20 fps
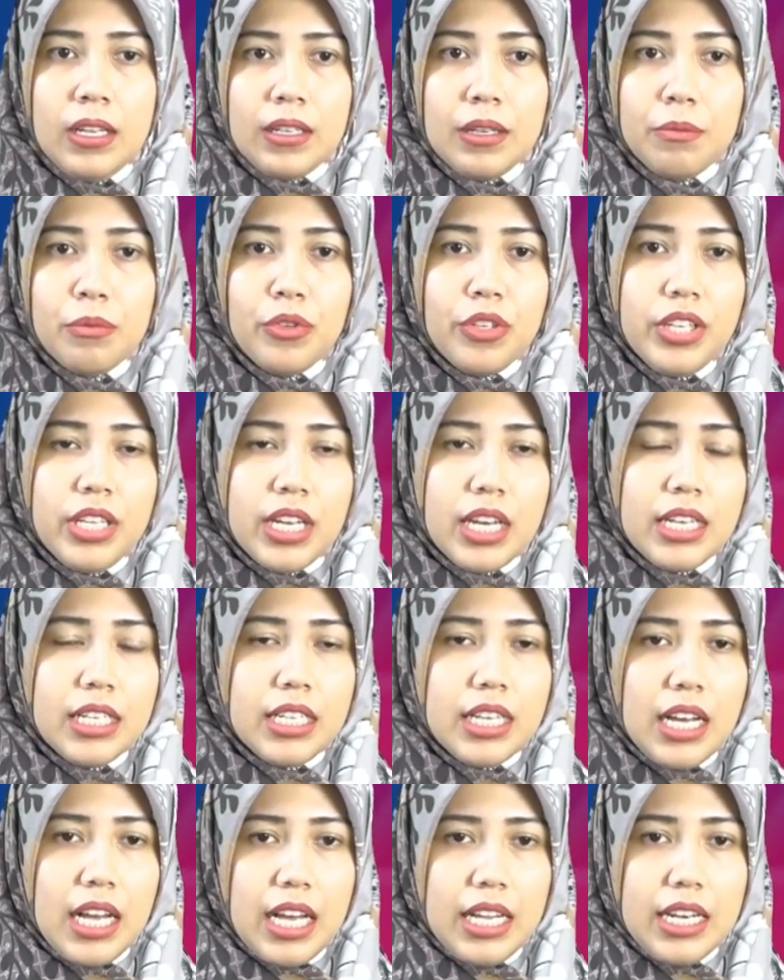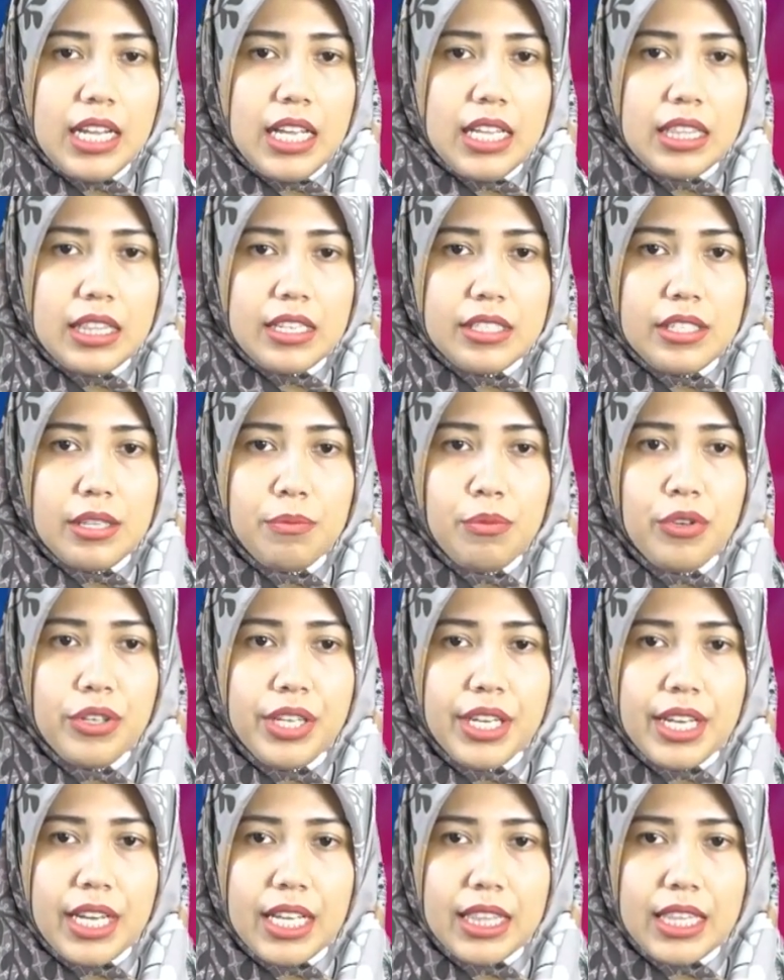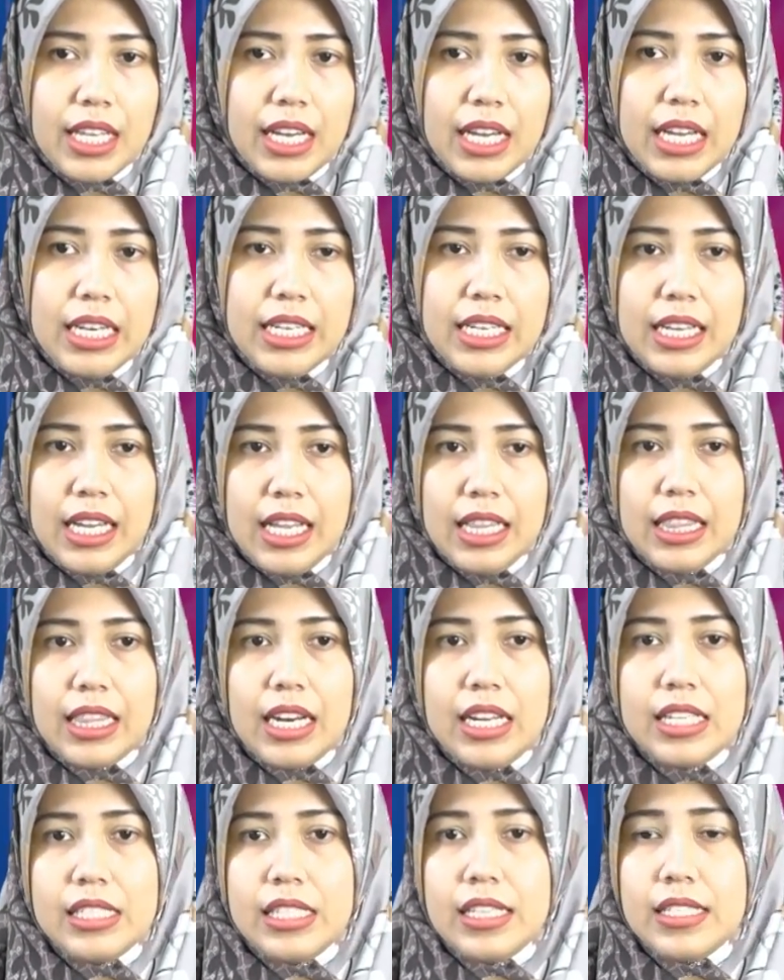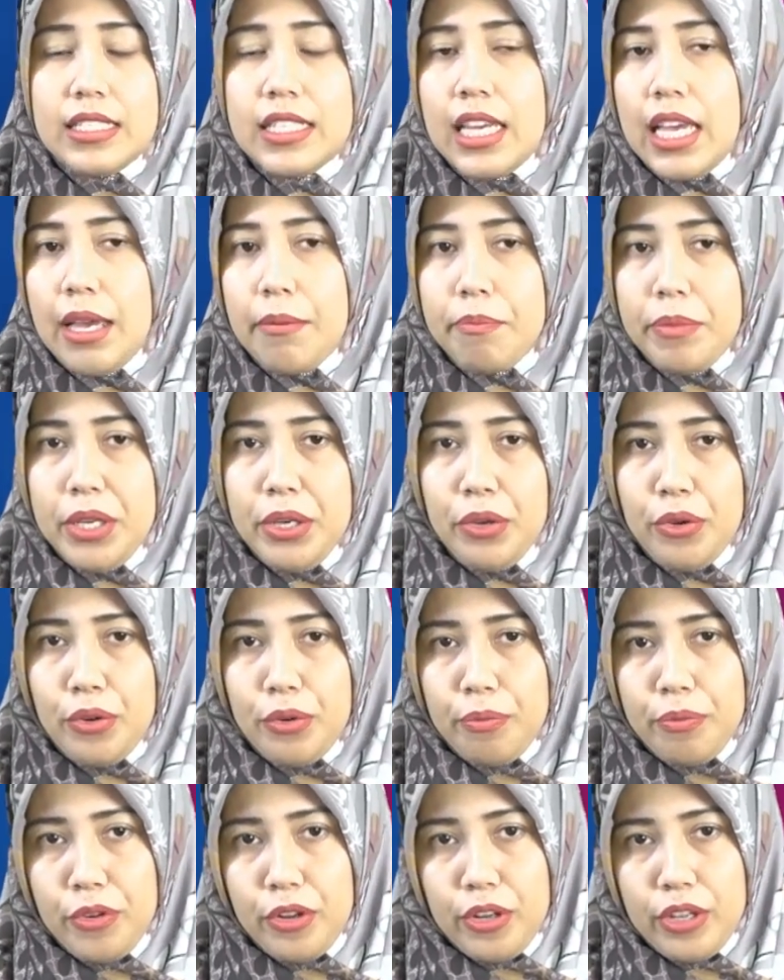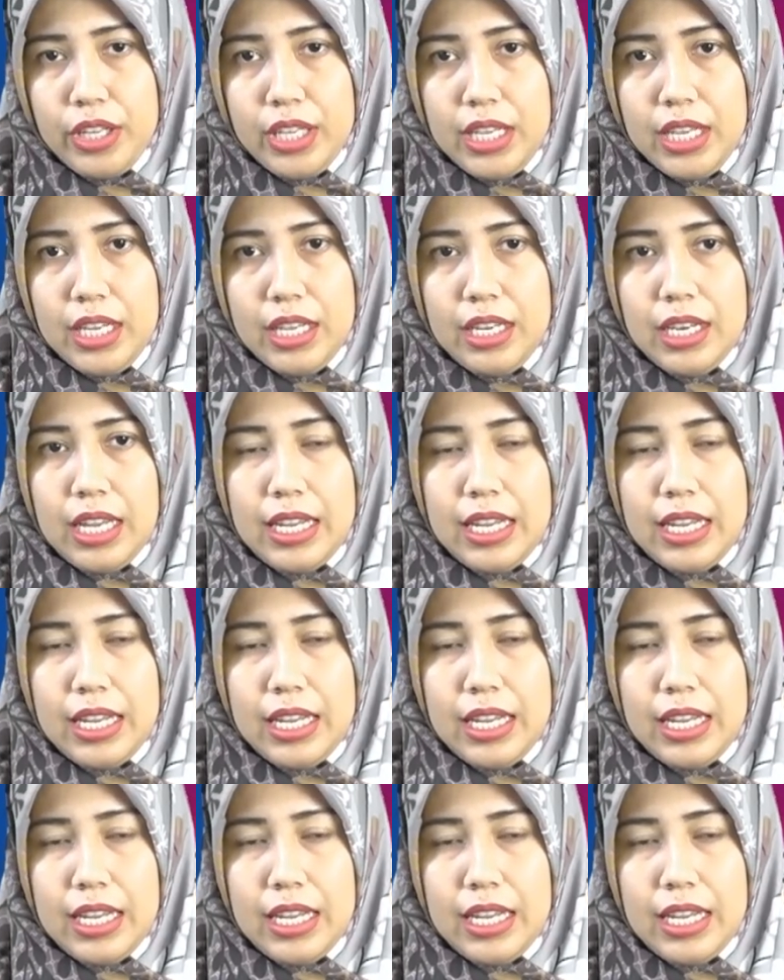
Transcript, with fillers: Kemudian keadaan tersebut dikatakan dengan transisi epidemiologi.